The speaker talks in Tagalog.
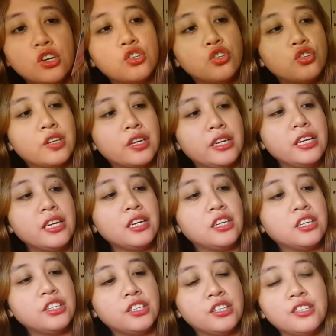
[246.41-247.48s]
So, sa
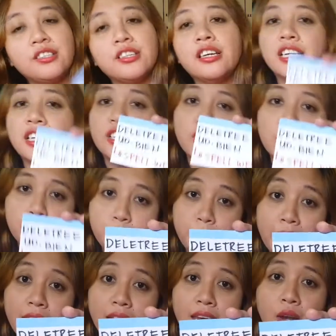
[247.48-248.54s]
English is,
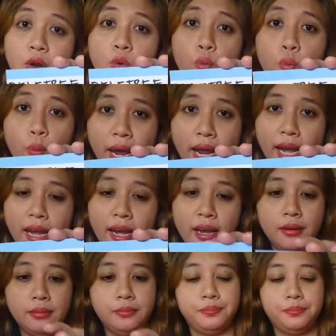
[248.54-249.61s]
spell
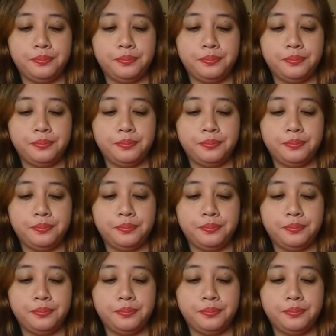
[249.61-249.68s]
well.